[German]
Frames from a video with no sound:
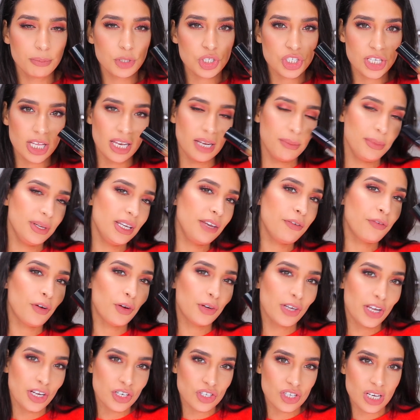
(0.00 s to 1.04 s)
bestelle mir die
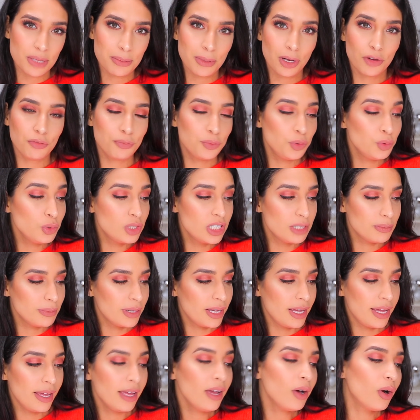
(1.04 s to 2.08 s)
Foundation immer auf Beauty
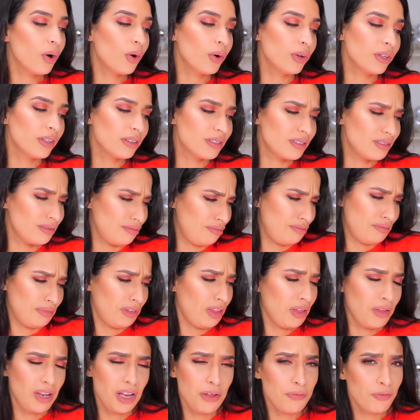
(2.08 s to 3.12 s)
Bay und
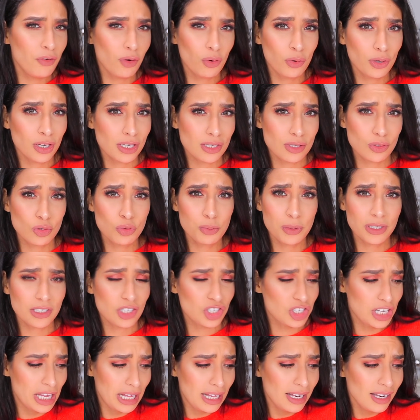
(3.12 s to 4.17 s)
die Lieferung ist super
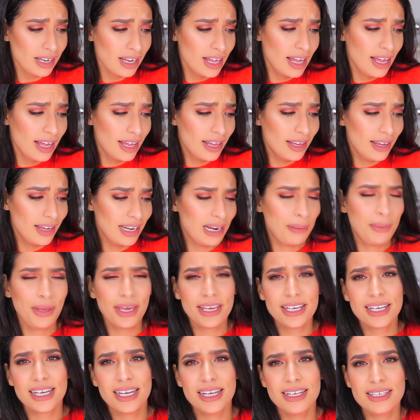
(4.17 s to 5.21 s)
schnell. In
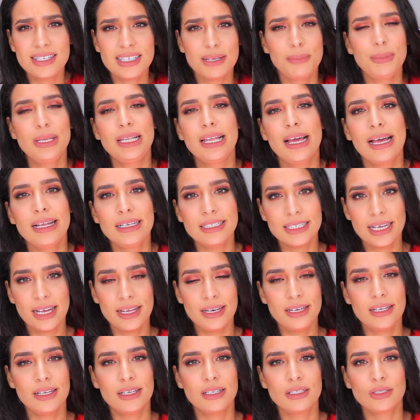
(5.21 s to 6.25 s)
Amerika ist ja Milani
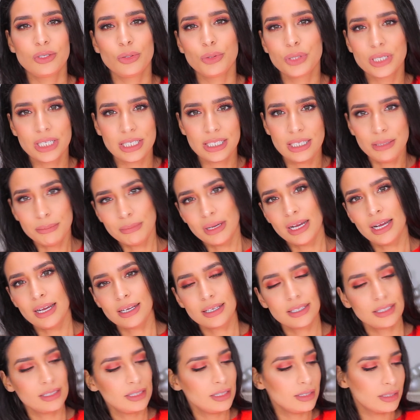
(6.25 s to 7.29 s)
eine
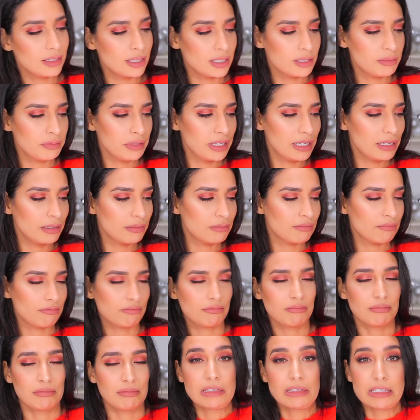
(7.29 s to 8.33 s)
Drogeriemarke, deswegen
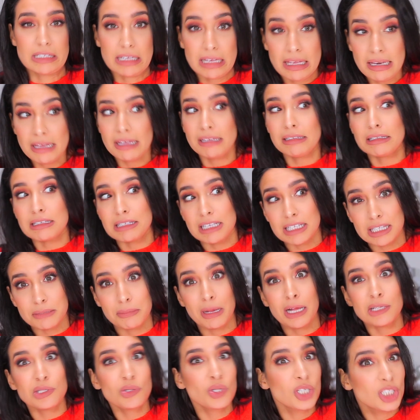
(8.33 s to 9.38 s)
zähle ich das jetzt
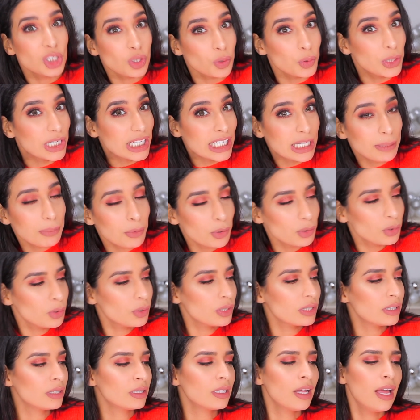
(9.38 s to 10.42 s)
mal zu den
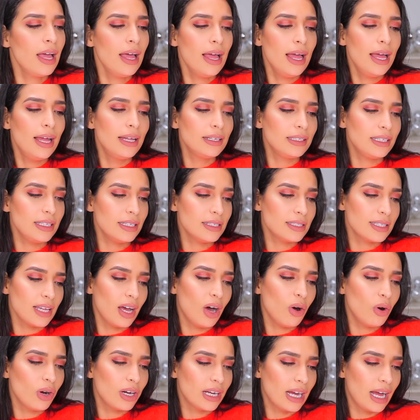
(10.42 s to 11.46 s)
Drogerieprodukten. Die ist
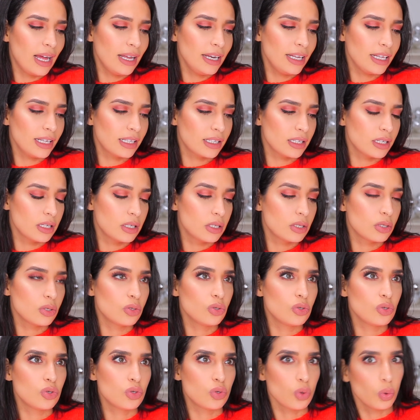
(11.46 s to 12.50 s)
auch gar nicht
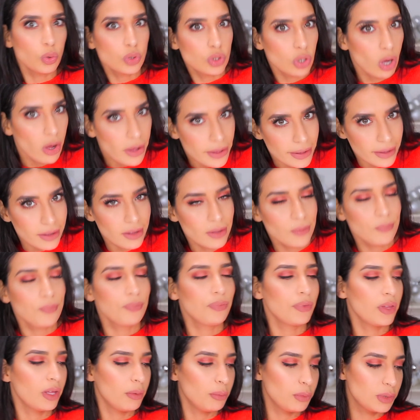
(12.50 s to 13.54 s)
so teuer,
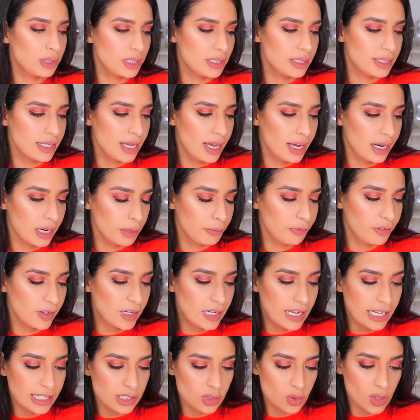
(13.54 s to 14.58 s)
muss ich sagen, im
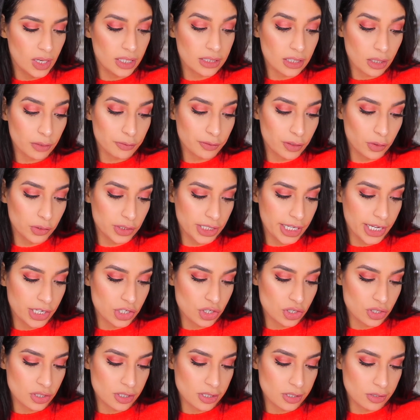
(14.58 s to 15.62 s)
Vergleich zu anderen
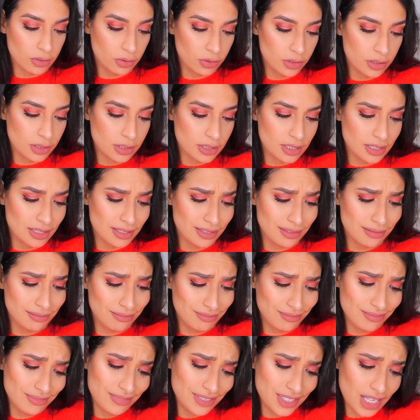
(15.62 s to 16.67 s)
Foundations und
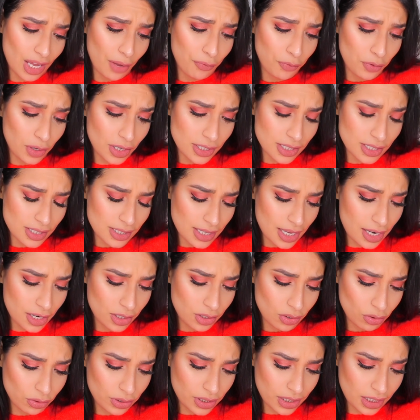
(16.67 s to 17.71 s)
dafür, dass es eine
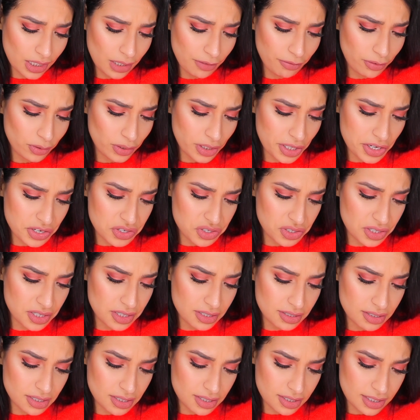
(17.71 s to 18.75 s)
Drogerie-Foundation
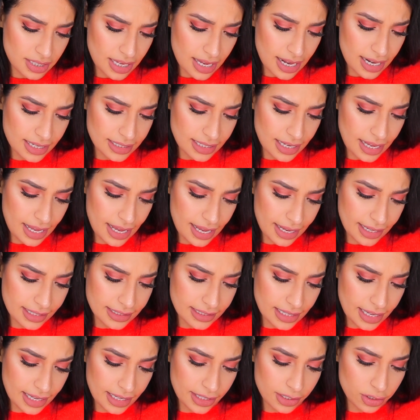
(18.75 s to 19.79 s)
ist, ist die halt echt,
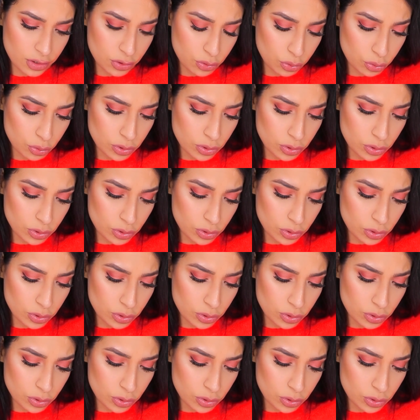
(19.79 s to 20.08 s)
echt